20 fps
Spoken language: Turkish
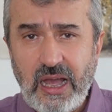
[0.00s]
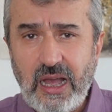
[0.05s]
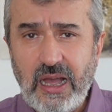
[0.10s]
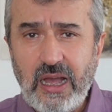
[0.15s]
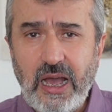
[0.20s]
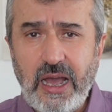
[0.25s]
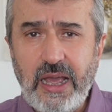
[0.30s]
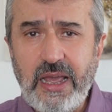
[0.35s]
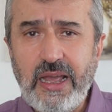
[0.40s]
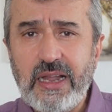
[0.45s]

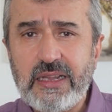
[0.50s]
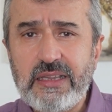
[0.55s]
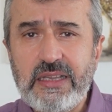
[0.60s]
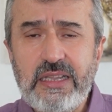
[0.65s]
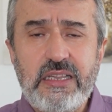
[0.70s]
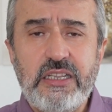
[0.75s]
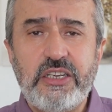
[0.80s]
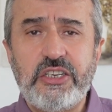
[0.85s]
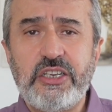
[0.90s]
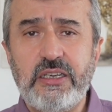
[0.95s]

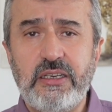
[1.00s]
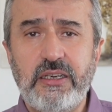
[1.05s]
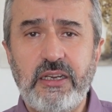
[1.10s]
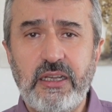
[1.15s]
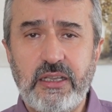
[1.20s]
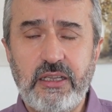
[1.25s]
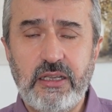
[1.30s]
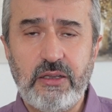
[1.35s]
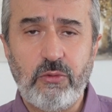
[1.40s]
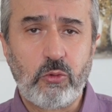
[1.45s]
hayatın
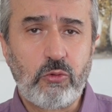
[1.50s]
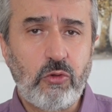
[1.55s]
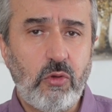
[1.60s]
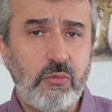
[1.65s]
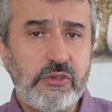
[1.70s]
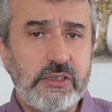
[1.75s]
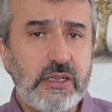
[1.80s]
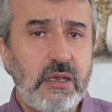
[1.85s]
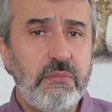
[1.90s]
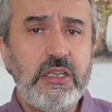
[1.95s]
içindeki
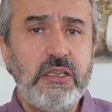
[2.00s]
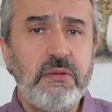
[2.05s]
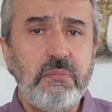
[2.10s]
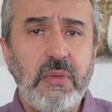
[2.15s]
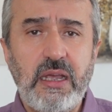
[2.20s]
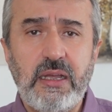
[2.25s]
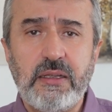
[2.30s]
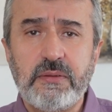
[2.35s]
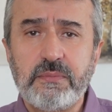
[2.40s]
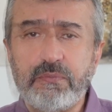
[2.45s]
otobüse
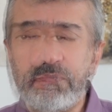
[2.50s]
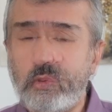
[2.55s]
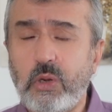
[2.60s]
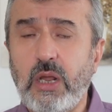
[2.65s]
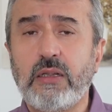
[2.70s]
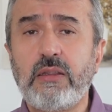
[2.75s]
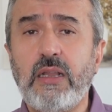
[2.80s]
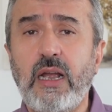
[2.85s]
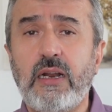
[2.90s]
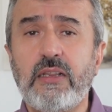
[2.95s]
binme,
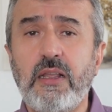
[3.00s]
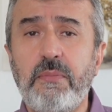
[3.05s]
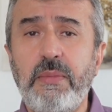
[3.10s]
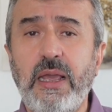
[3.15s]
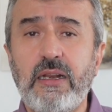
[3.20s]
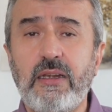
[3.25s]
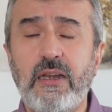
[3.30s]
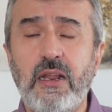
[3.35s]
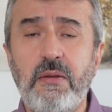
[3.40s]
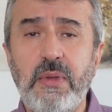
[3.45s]
duraklarda
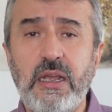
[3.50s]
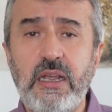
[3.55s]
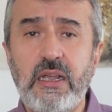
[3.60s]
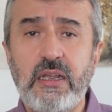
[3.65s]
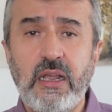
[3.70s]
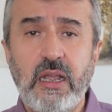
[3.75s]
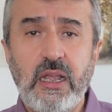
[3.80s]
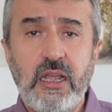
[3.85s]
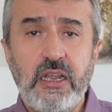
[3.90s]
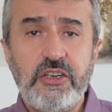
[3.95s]

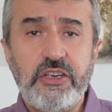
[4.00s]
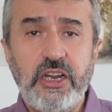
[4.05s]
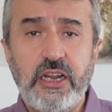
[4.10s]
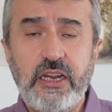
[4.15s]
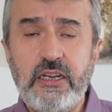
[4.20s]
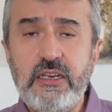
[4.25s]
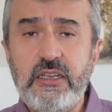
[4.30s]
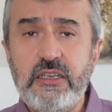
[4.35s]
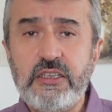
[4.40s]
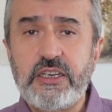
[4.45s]
bekleme,
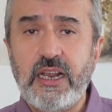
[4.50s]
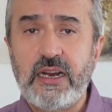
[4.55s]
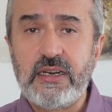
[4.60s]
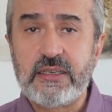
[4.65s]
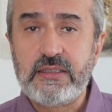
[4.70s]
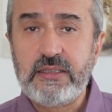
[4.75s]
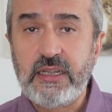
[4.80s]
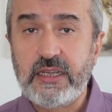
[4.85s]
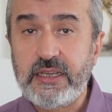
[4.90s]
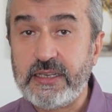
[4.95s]
şehrin
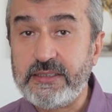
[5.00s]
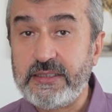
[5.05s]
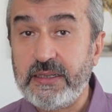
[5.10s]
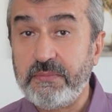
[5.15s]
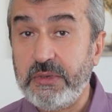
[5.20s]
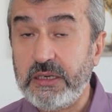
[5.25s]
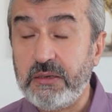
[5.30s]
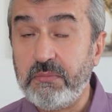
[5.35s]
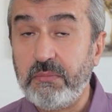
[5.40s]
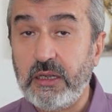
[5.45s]
içerisinde
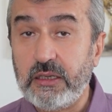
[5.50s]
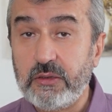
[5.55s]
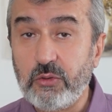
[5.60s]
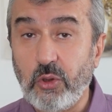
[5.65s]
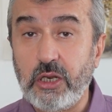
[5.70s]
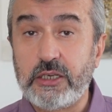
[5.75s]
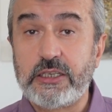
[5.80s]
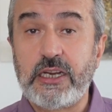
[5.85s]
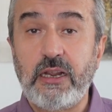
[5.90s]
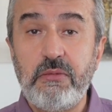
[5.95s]
gezebilme,
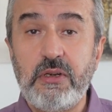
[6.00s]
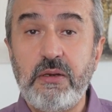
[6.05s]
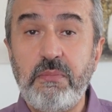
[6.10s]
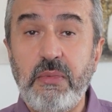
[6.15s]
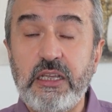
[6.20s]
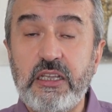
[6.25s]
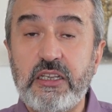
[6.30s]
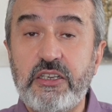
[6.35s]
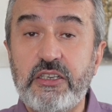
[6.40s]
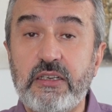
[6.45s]

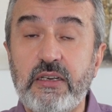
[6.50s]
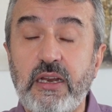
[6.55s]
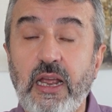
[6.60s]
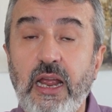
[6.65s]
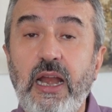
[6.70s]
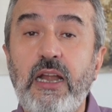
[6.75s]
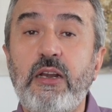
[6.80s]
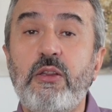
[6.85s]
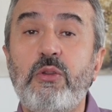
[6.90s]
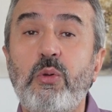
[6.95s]
dolaşabilmek için
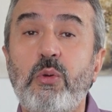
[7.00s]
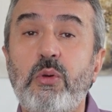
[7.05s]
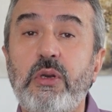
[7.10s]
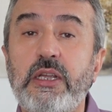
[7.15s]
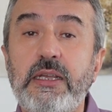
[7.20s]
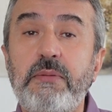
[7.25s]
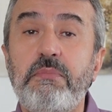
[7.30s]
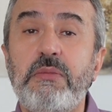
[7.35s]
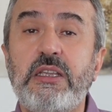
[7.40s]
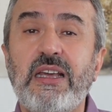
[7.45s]
her türlü
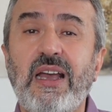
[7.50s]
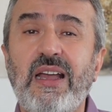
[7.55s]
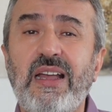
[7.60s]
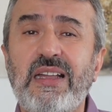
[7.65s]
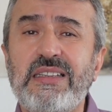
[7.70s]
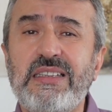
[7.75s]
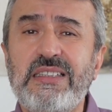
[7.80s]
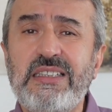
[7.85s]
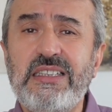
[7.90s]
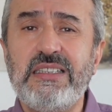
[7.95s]

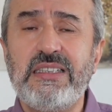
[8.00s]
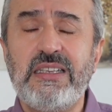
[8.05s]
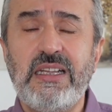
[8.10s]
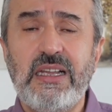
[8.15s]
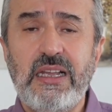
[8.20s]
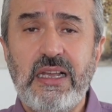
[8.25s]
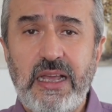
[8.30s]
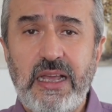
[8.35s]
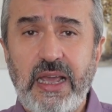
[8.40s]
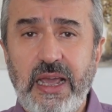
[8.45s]
imkanı
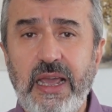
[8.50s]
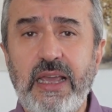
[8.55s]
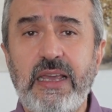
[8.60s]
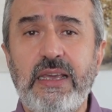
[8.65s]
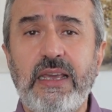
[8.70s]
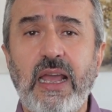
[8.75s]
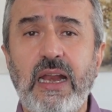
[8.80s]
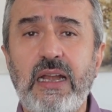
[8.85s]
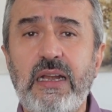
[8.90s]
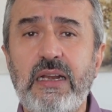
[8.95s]

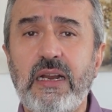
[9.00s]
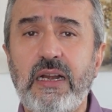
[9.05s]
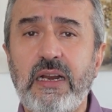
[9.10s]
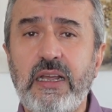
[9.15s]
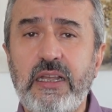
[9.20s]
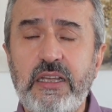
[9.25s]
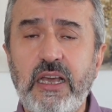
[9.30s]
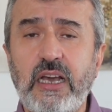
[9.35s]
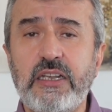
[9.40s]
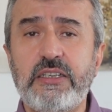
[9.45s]
engellere,
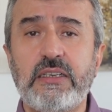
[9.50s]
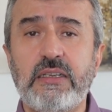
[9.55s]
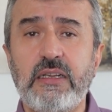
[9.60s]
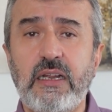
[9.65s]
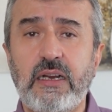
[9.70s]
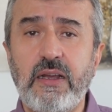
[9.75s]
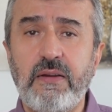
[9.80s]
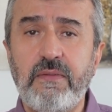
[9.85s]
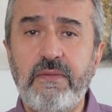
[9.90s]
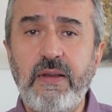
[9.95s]

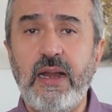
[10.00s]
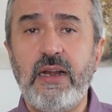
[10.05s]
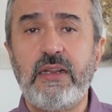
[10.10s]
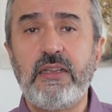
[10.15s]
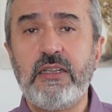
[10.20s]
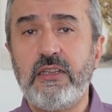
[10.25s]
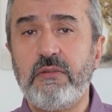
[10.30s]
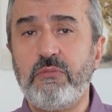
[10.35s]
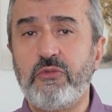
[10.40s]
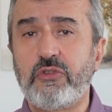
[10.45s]
yaşlara
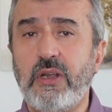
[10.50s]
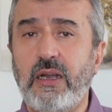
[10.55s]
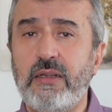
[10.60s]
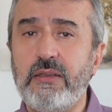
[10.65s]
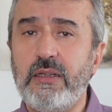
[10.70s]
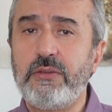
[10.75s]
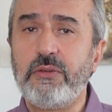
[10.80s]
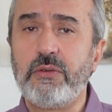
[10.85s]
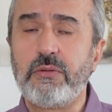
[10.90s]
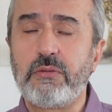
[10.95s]
verdiğini
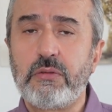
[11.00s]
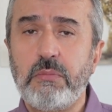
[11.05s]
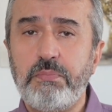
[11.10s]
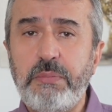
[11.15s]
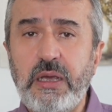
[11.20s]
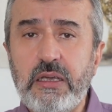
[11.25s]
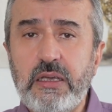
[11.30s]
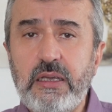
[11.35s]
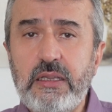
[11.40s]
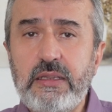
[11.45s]
müşahede ediyoruz.
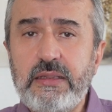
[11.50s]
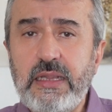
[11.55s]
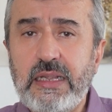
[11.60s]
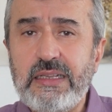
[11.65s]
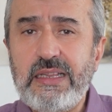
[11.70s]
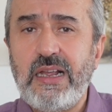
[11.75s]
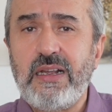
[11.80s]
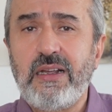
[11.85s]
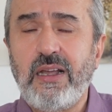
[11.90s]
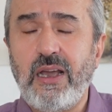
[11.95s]
Peki
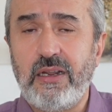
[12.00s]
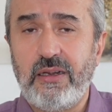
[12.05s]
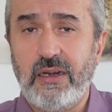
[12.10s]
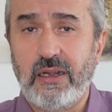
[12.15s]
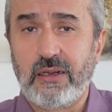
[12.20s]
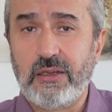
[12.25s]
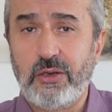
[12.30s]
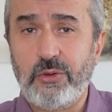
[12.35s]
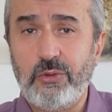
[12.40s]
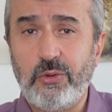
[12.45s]
neden
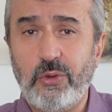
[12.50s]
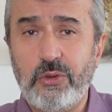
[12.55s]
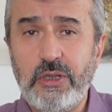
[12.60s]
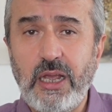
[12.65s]
kaynaklanıyor?